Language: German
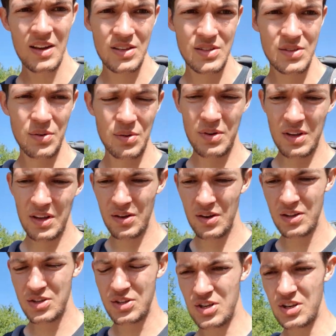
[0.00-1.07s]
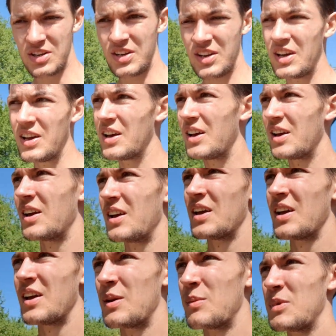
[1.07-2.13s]
So, ihr hört schon,
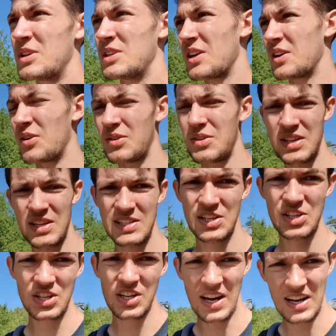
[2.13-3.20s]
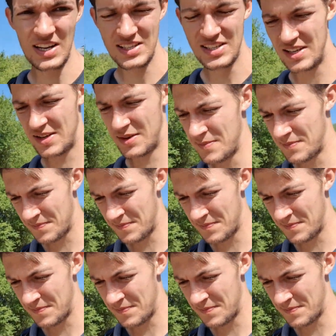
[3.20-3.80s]
im Hintergrund ist eine Straße.